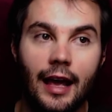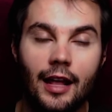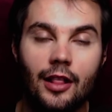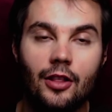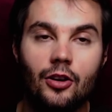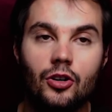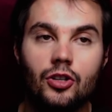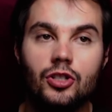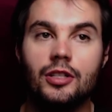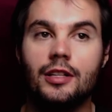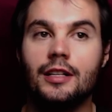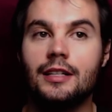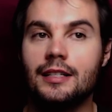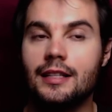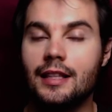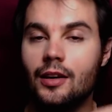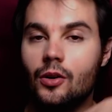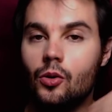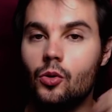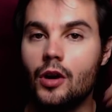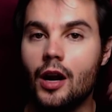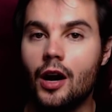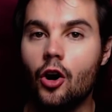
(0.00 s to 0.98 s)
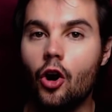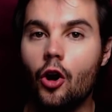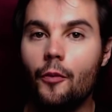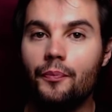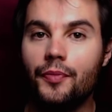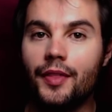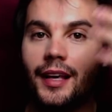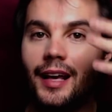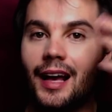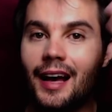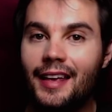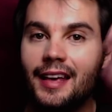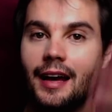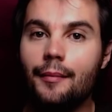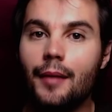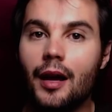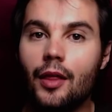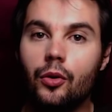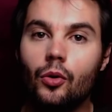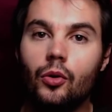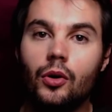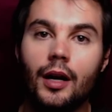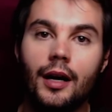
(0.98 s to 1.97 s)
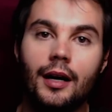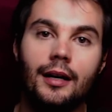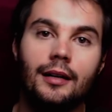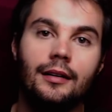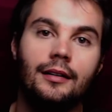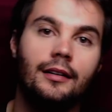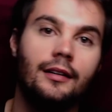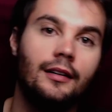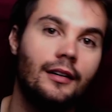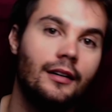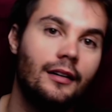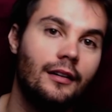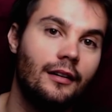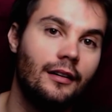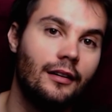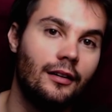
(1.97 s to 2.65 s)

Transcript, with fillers: ellos desde una óptica ya madura,